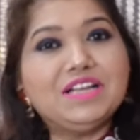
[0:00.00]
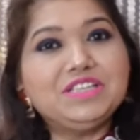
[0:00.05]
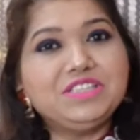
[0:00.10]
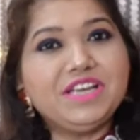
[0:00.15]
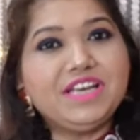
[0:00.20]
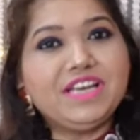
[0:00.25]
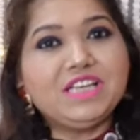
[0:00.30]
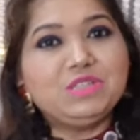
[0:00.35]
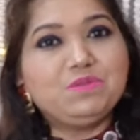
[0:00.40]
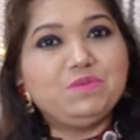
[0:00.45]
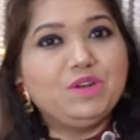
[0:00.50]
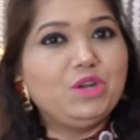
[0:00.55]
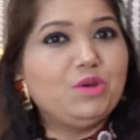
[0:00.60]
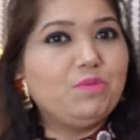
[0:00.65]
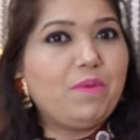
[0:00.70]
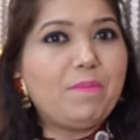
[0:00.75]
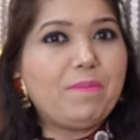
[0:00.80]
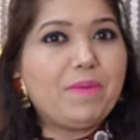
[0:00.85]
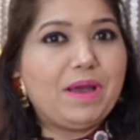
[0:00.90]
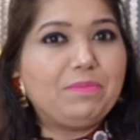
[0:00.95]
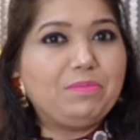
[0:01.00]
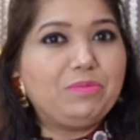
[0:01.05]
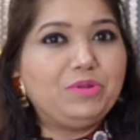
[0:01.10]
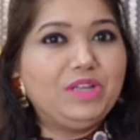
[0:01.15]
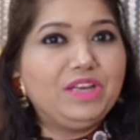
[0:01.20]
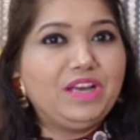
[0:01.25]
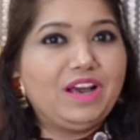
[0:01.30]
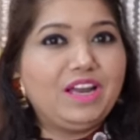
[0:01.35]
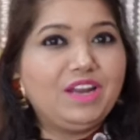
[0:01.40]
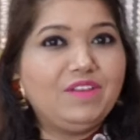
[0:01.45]
आज के इस वीडियो में मैं आपको
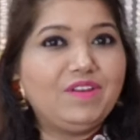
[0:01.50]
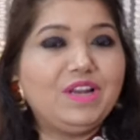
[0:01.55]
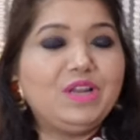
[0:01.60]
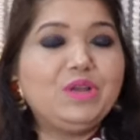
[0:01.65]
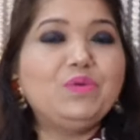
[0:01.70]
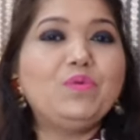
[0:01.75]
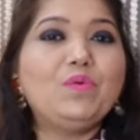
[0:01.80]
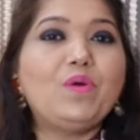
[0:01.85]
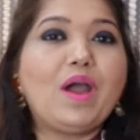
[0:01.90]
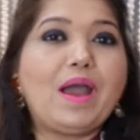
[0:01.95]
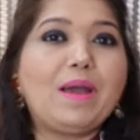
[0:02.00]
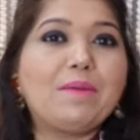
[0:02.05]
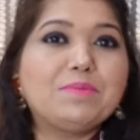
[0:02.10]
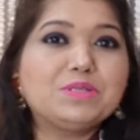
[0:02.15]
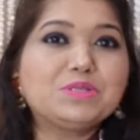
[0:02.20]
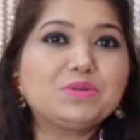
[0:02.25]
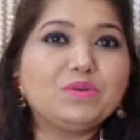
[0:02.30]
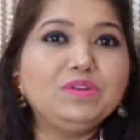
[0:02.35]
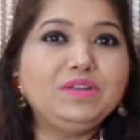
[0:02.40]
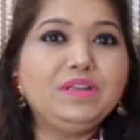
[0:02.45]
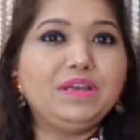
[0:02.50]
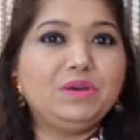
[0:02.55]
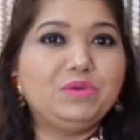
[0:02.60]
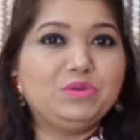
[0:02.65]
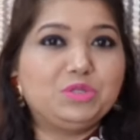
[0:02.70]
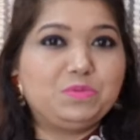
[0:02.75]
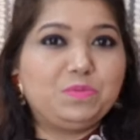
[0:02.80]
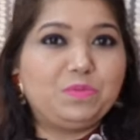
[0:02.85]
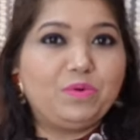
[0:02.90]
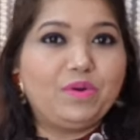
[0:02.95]
दिखाने वाली हूँ अमेजोन के
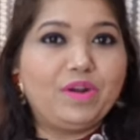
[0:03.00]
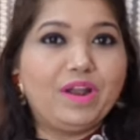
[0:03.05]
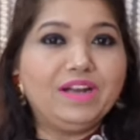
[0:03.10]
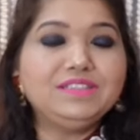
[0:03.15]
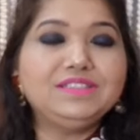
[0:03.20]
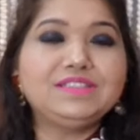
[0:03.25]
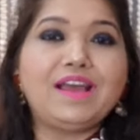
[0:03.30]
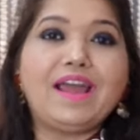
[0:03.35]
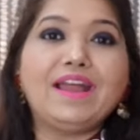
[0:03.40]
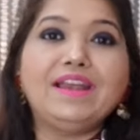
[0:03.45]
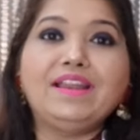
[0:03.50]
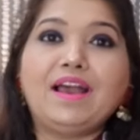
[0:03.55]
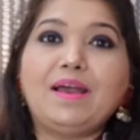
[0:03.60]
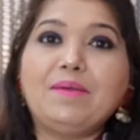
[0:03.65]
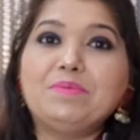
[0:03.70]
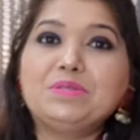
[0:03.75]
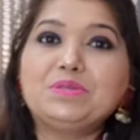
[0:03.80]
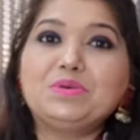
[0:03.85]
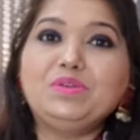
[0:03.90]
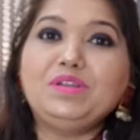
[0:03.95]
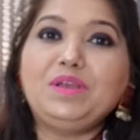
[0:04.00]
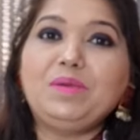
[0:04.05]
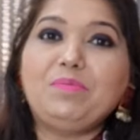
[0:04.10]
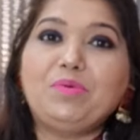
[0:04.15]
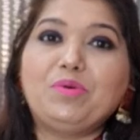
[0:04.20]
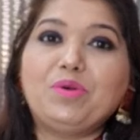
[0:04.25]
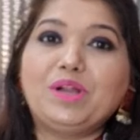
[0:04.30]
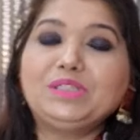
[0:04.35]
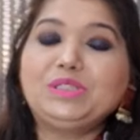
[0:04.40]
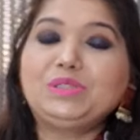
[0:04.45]
कुछ प्रोडक्ट्स एंड अमेजोन के
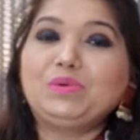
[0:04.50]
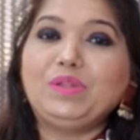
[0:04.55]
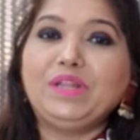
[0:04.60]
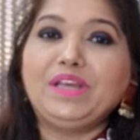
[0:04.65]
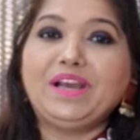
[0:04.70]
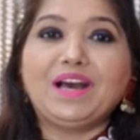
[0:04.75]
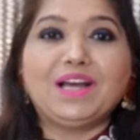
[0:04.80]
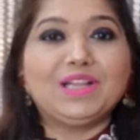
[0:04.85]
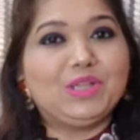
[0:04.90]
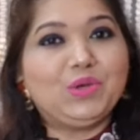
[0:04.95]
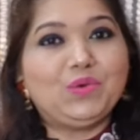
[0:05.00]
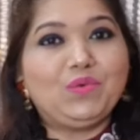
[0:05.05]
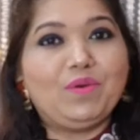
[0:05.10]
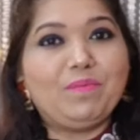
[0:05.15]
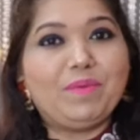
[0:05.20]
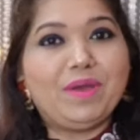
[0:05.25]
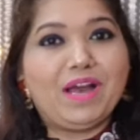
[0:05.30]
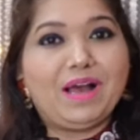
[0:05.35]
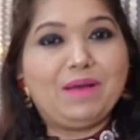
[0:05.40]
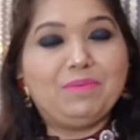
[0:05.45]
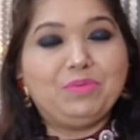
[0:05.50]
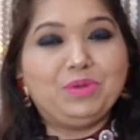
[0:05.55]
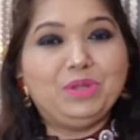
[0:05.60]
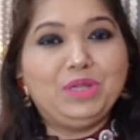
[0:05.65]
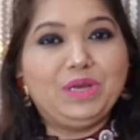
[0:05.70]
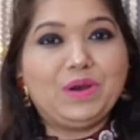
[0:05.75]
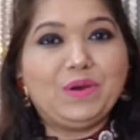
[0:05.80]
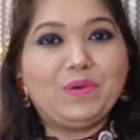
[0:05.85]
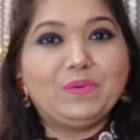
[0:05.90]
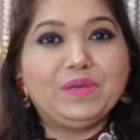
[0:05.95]
प्रोडक्ट्स को दिखाते हुए मैं आपको
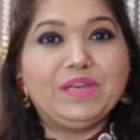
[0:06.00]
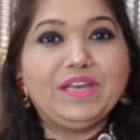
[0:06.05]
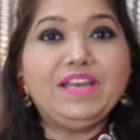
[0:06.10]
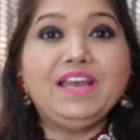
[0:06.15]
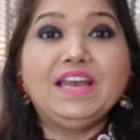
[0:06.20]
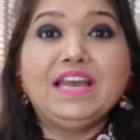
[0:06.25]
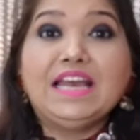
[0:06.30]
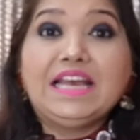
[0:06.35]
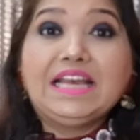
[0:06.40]
दिखाऊंगी